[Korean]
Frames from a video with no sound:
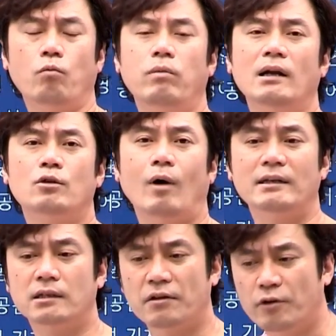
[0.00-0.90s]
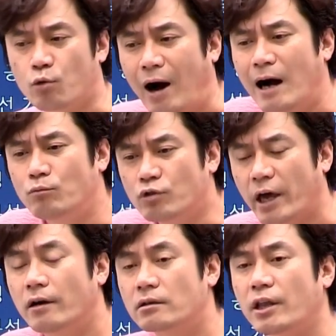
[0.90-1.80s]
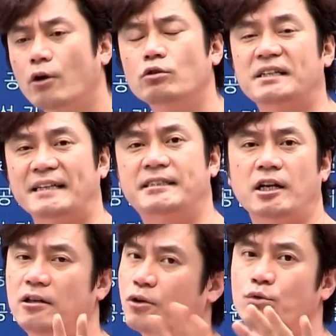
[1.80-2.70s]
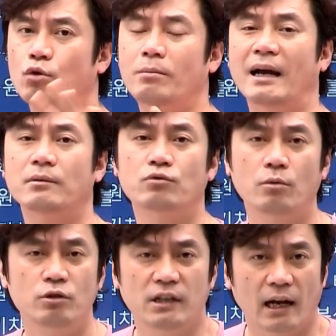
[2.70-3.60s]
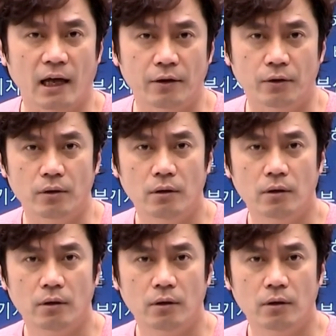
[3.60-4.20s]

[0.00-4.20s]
공부하는 과정에서 광무개혁 내용 자체를 연도를 많이 물어보진 않아요.